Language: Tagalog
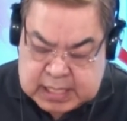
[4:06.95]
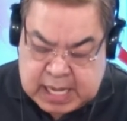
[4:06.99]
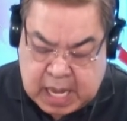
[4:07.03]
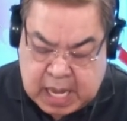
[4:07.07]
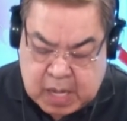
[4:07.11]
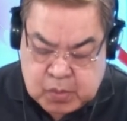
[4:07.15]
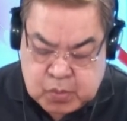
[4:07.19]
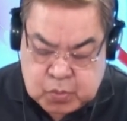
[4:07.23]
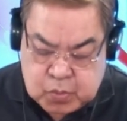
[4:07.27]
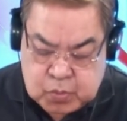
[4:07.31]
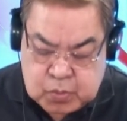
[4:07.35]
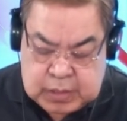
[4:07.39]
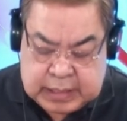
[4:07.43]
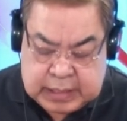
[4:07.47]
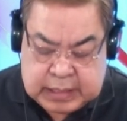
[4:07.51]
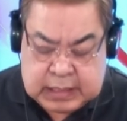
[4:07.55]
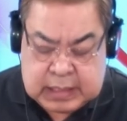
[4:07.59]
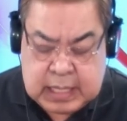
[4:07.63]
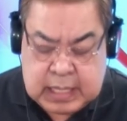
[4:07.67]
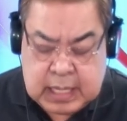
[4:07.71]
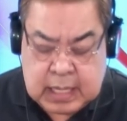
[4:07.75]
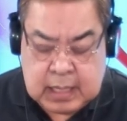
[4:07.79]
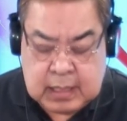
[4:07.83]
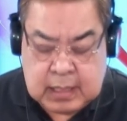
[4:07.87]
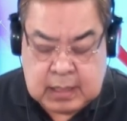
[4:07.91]
na
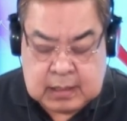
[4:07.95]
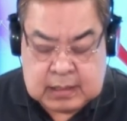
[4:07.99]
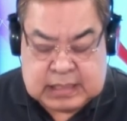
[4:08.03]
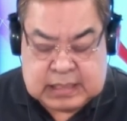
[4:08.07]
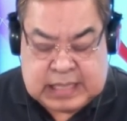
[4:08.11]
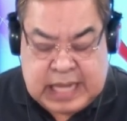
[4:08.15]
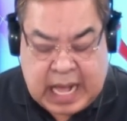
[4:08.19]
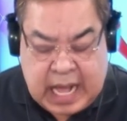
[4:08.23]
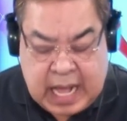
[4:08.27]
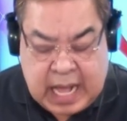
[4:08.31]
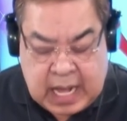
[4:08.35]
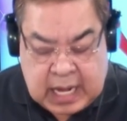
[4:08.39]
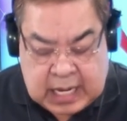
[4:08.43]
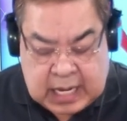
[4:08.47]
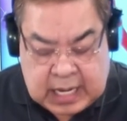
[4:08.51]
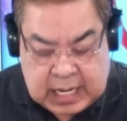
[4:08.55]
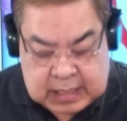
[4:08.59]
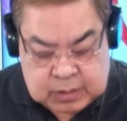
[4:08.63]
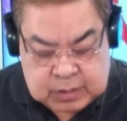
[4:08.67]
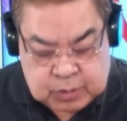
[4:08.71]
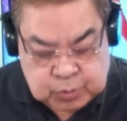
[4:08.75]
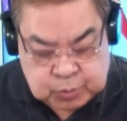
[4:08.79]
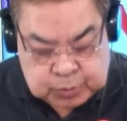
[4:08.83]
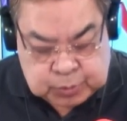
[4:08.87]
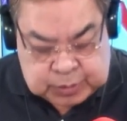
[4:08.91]
nahuling
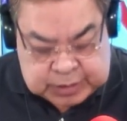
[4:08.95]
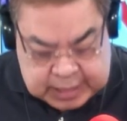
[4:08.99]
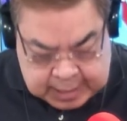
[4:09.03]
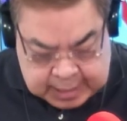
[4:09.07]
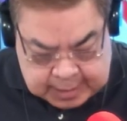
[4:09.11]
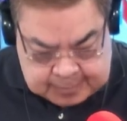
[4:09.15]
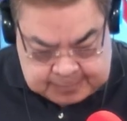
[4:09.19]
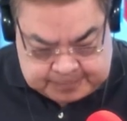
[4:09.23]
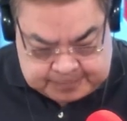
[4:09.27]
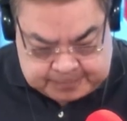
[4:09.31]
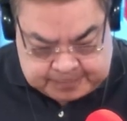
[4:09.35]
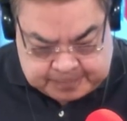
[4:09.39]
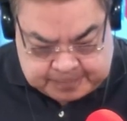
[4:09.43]
nangangalunya.